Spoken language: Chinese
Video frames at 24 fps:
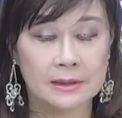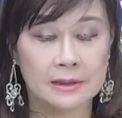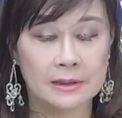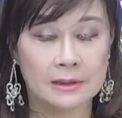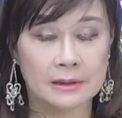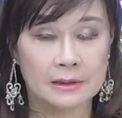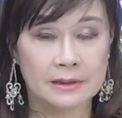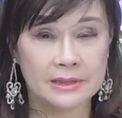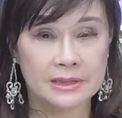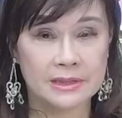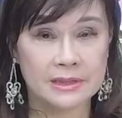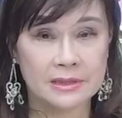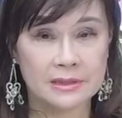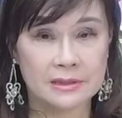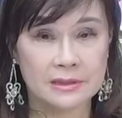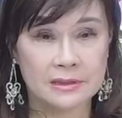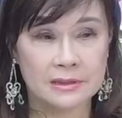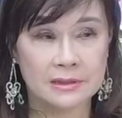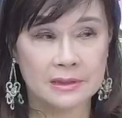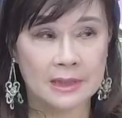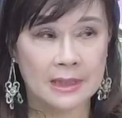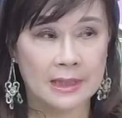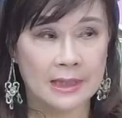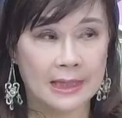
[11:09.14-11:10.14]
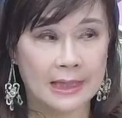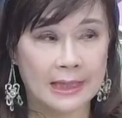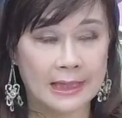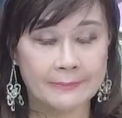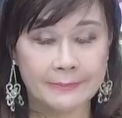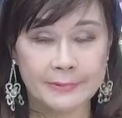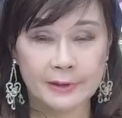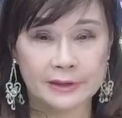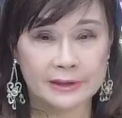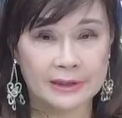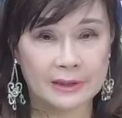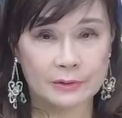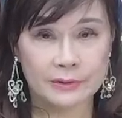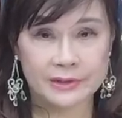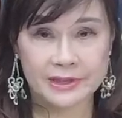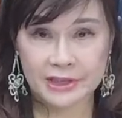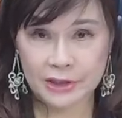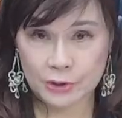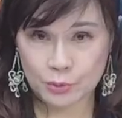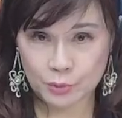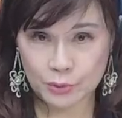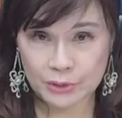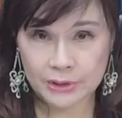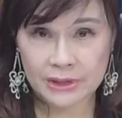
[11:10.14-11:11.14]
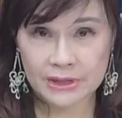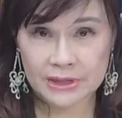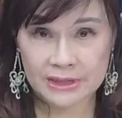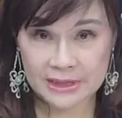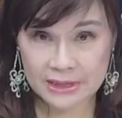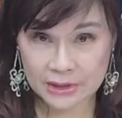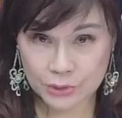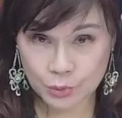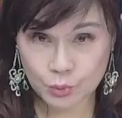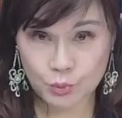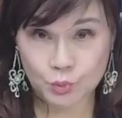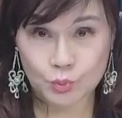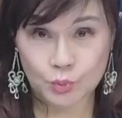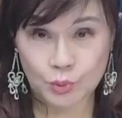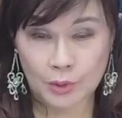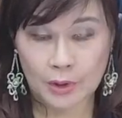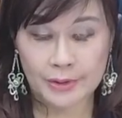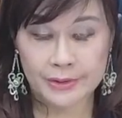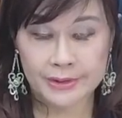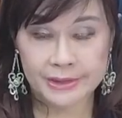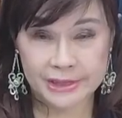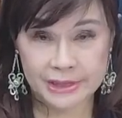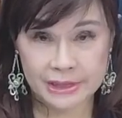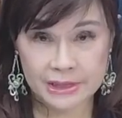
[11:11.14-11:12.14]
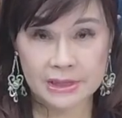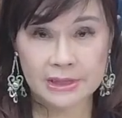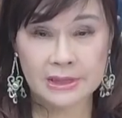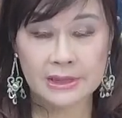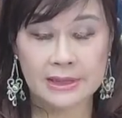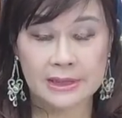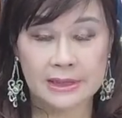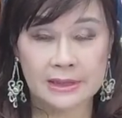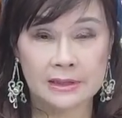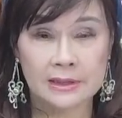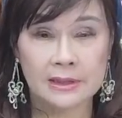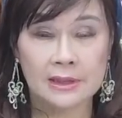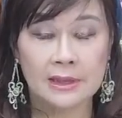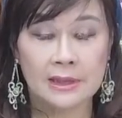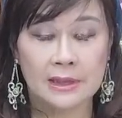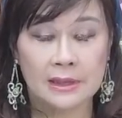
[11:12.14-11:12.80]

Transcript: 呢，哈，其实还没有到结婚的程度哈。你今年。